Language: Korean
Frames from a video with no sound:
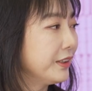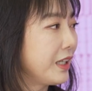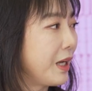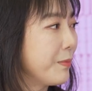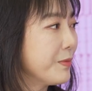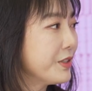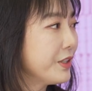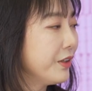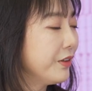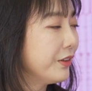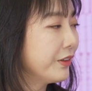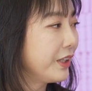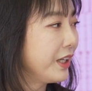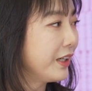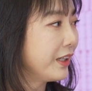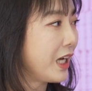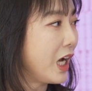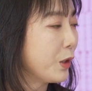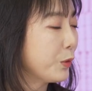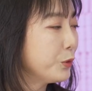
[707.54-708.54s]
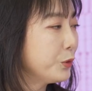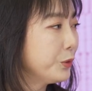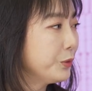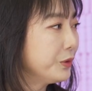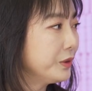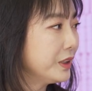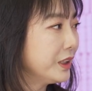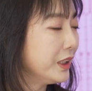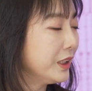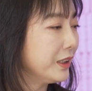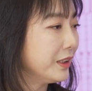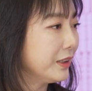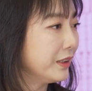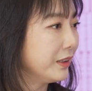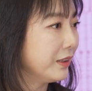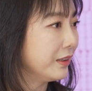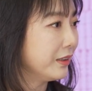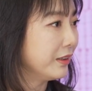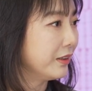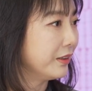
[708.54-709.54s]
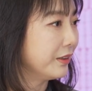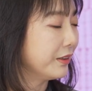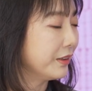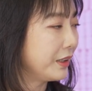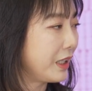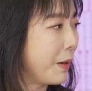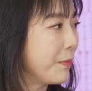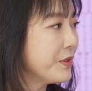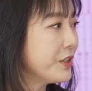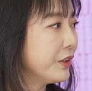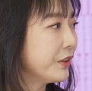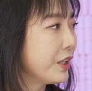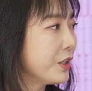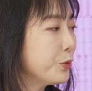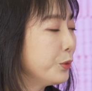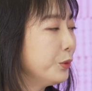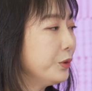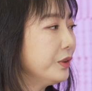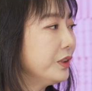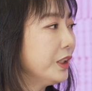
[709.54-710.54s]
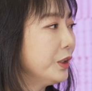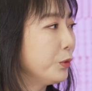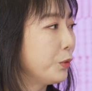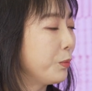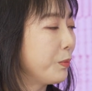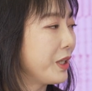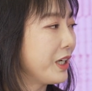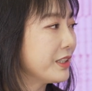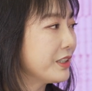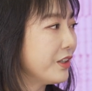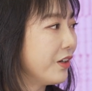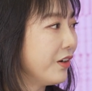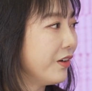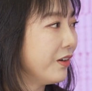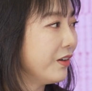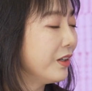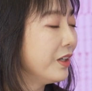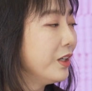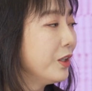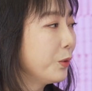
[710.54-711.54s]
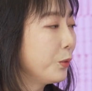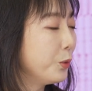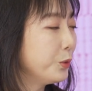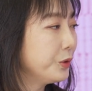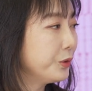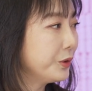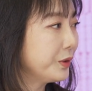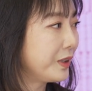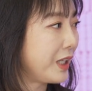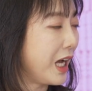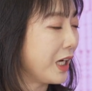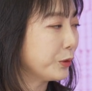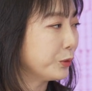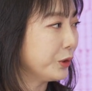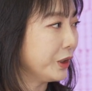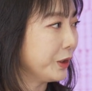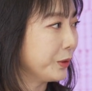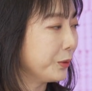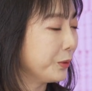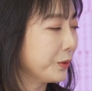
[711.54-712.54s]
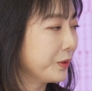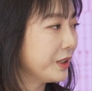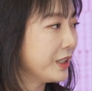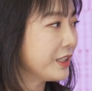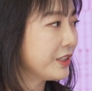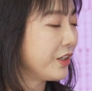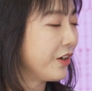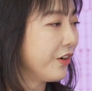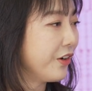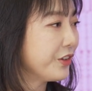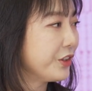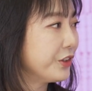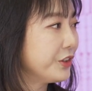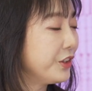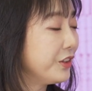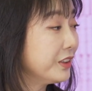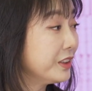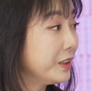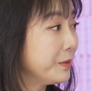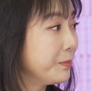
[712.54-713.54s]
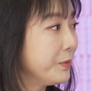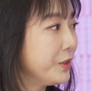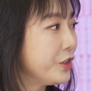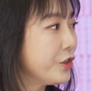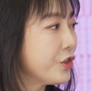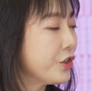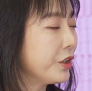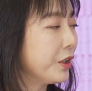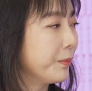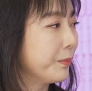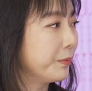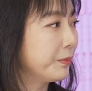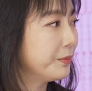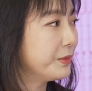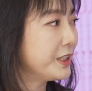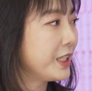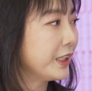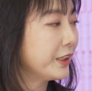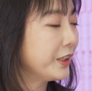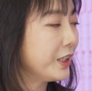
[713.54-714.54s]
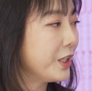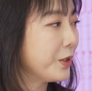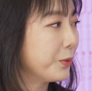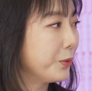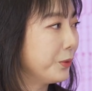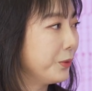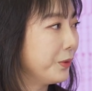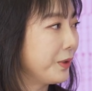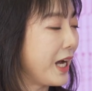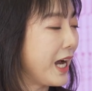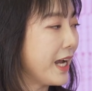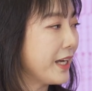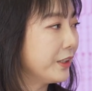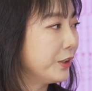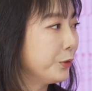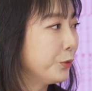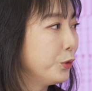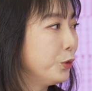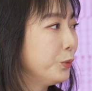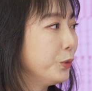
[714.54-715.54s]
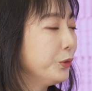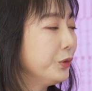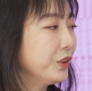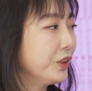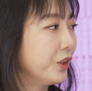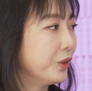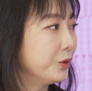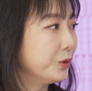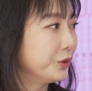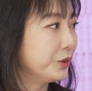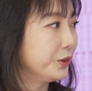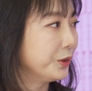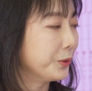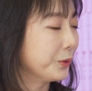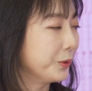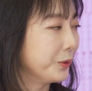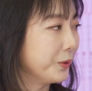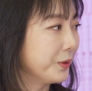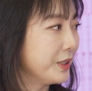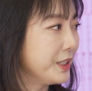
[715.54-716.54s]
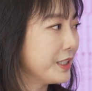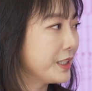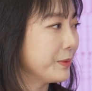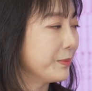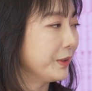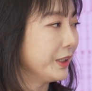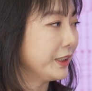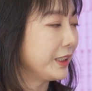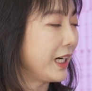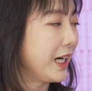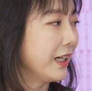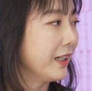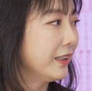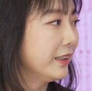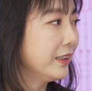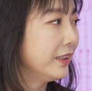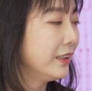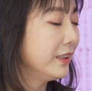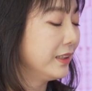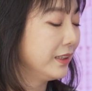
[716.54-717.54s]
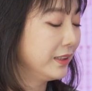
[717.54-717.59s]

남성의 가구 소득이 어, 남성의 소득이 높아서 고소득 가구이고 그래서 여성은 미취업 상태로 아이를 돌보는 경우들도 있습니다. 음.